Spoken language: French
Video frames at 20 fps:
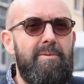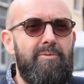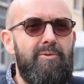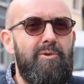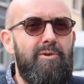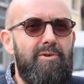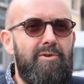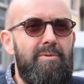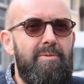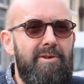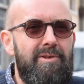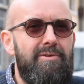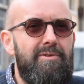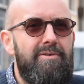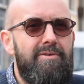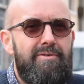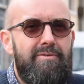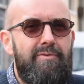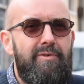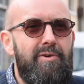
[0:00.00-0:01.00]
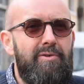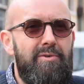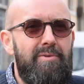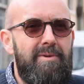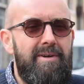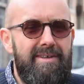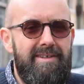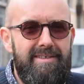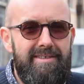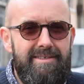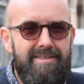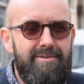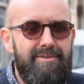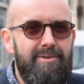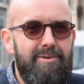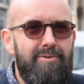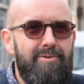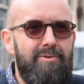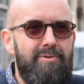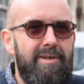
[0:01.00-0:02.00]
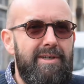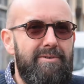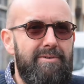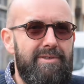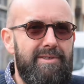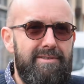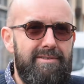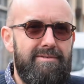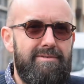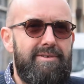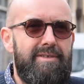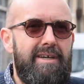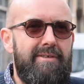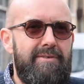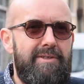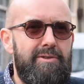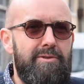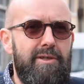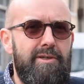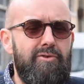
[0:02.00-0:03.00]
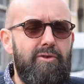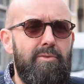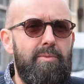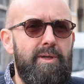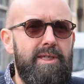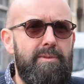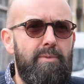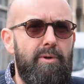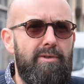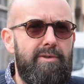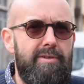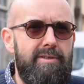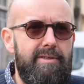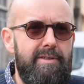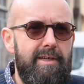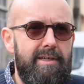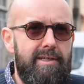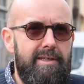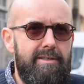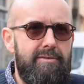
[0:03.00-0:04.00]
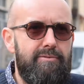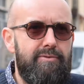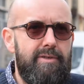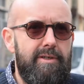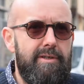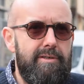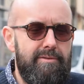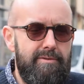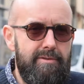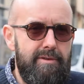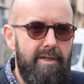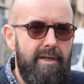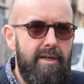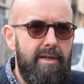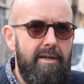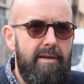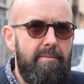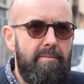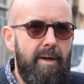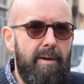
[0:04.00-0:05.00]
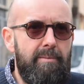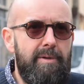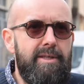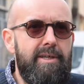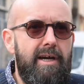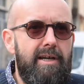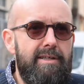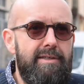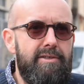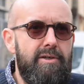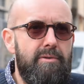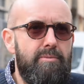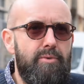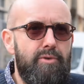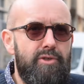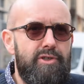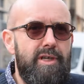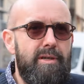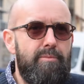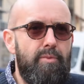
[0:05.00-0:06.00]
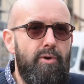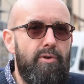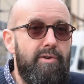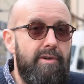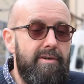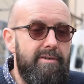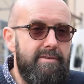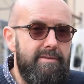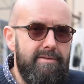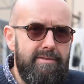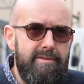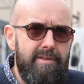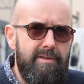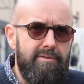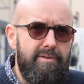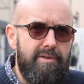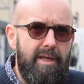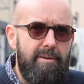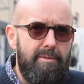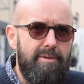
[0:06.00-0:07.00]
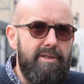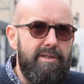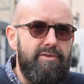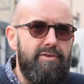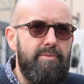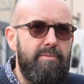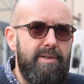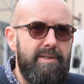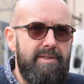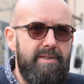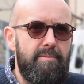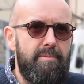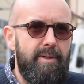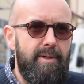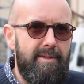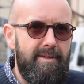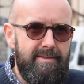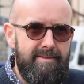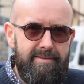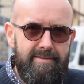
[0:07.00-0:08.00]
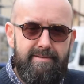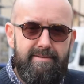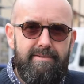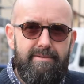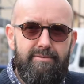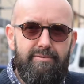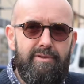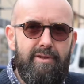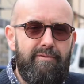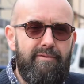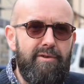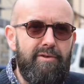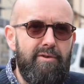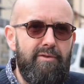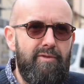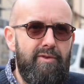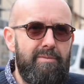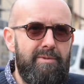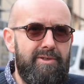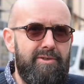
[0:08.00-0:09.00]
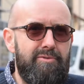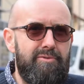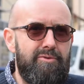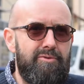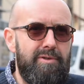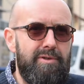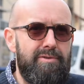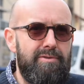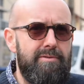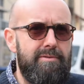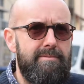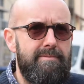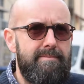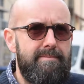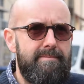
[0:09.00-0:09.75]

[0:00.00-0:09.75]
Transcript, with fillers: Nous recommandons euh, fortement euh, de recourir aux, service services de l'entreprise Portelinia qui nous a permis de réaliser un projet important dans notre habitation principale, tout à fait conforme à ce que nous souhaitions.